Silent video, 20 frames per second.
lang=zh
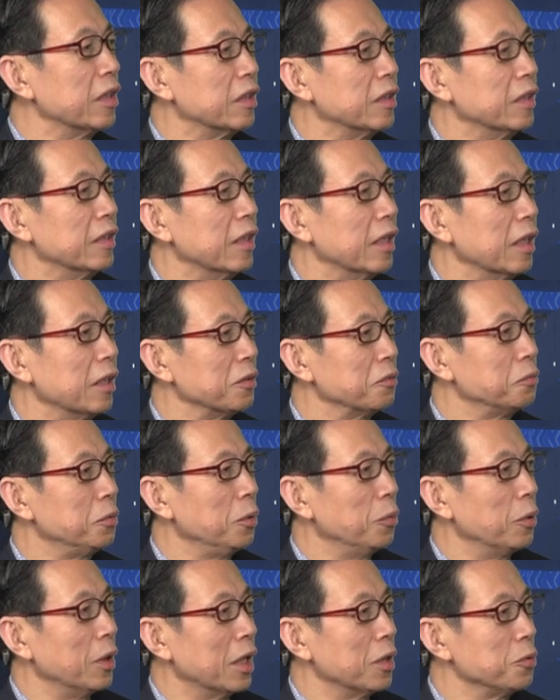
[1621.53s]
啊。对
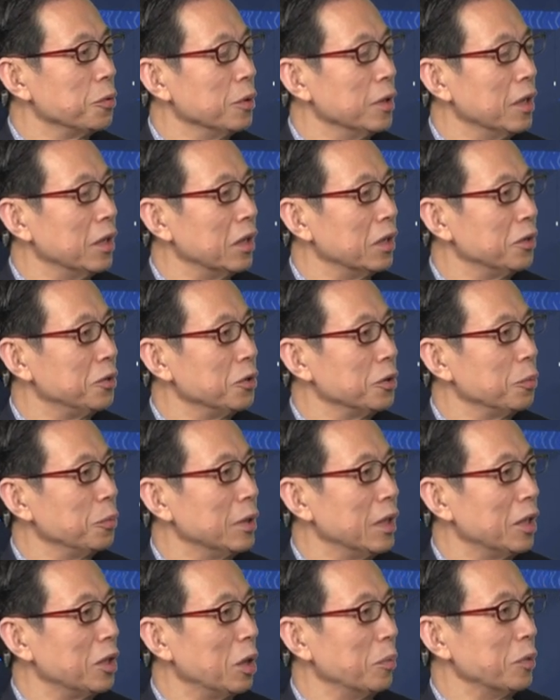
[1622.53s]
我来说呢，就是问
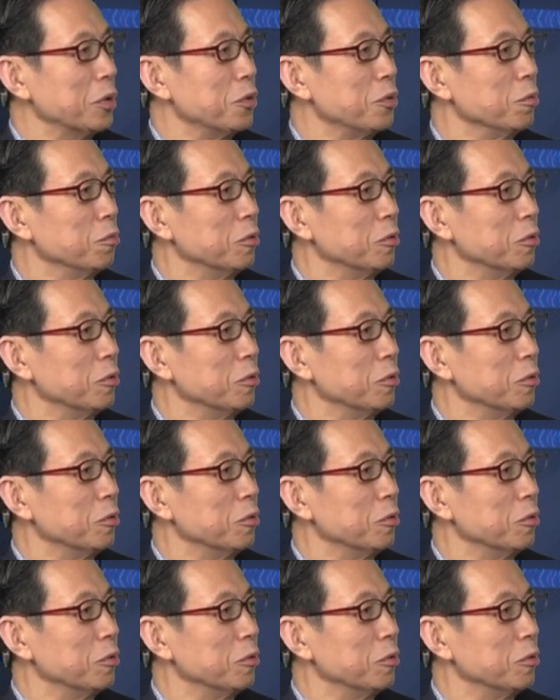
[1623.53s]
他要本书，